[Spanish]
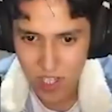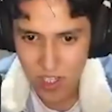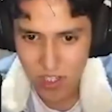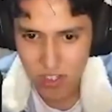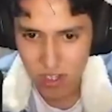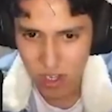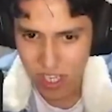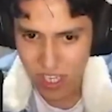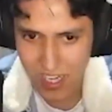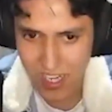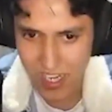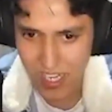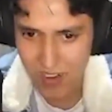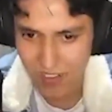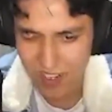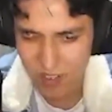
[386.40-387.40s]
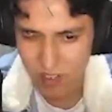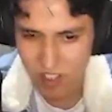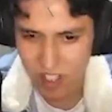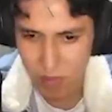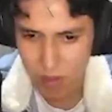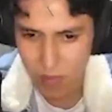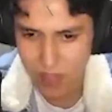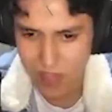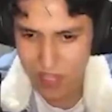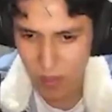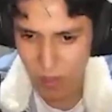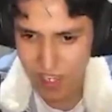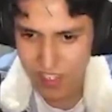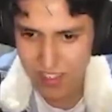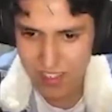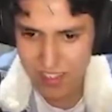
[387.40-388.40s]
Soy increíble, soy simplemente
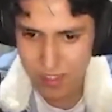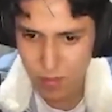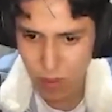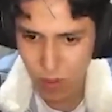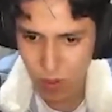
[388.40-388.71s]
buenísimo.